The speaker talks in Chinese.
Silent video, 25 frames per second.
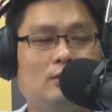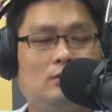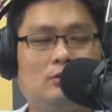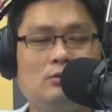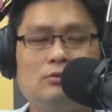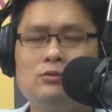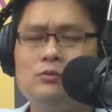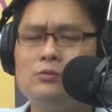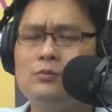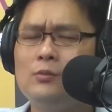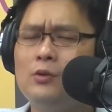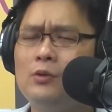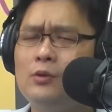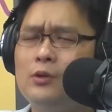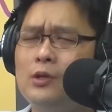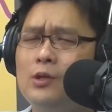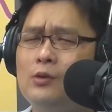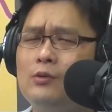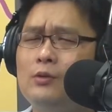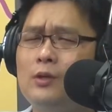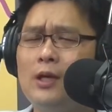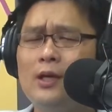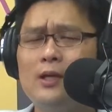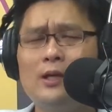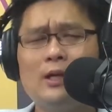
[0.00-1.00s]
讲羽毛球
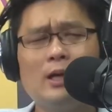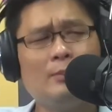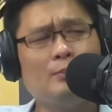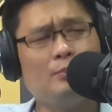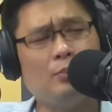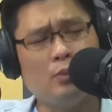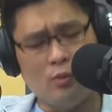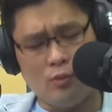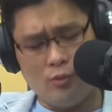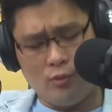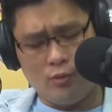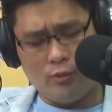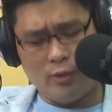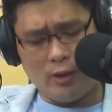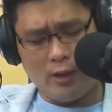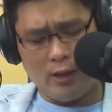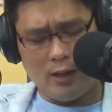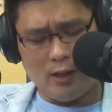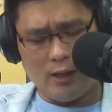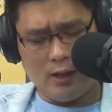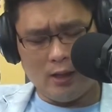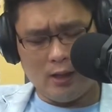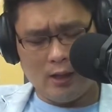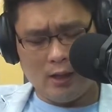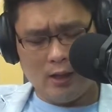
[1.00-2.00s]
敢若无呢？